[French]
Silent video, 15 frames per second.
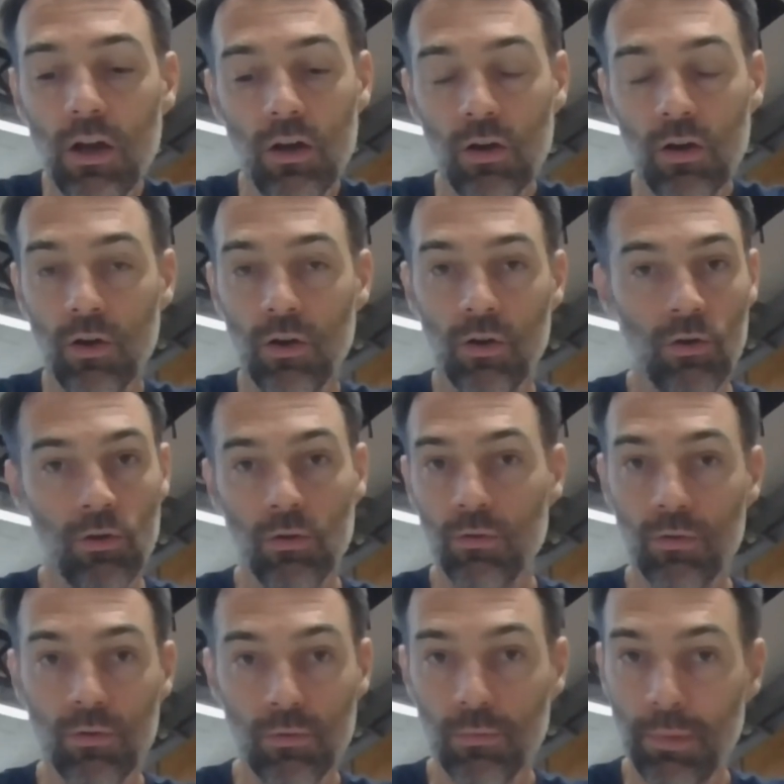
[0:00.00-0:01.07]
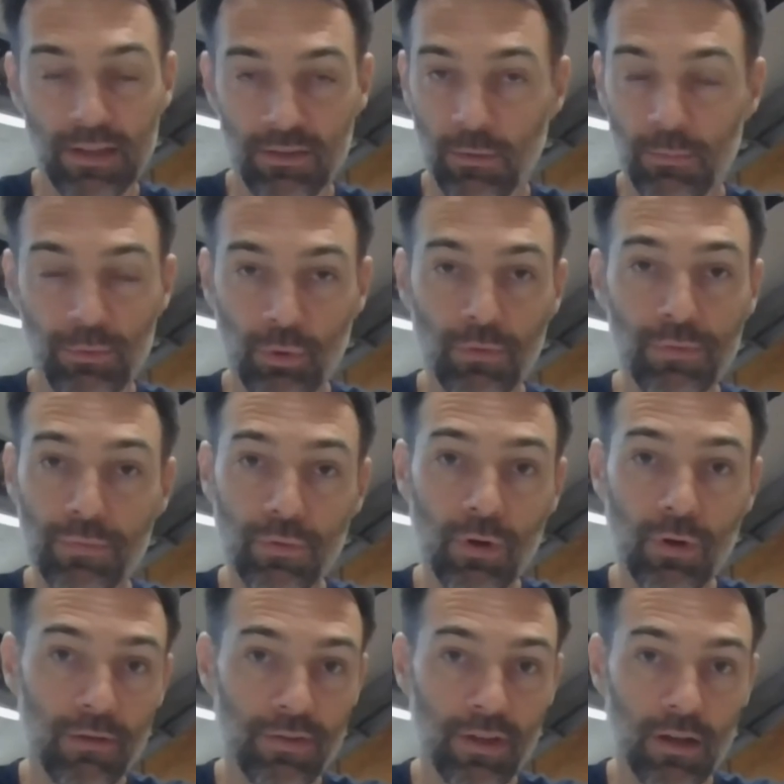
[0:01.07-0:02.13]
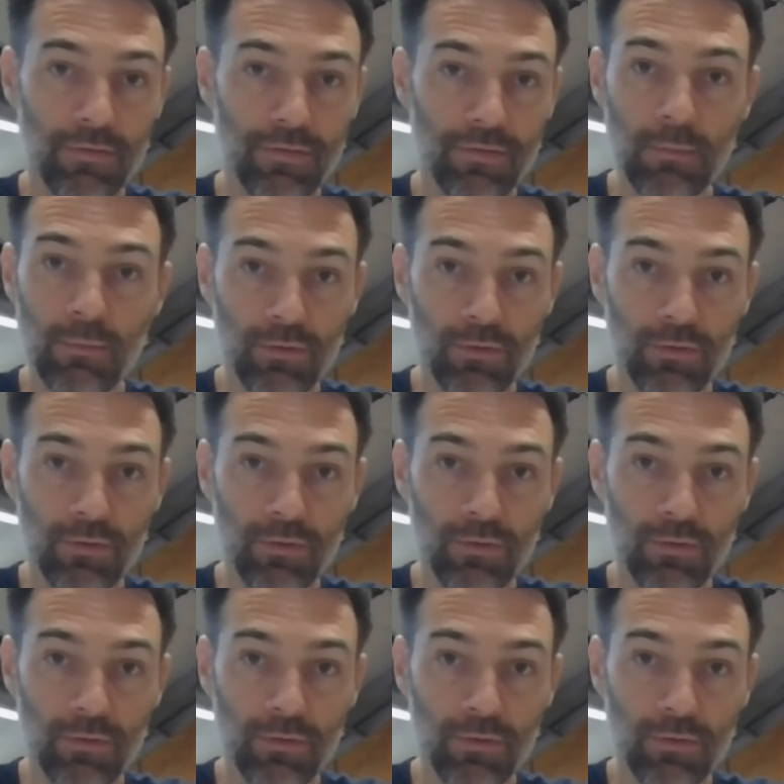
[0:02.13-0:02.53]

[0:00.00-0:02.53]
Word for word: par exemple, Truffaut a fait un film,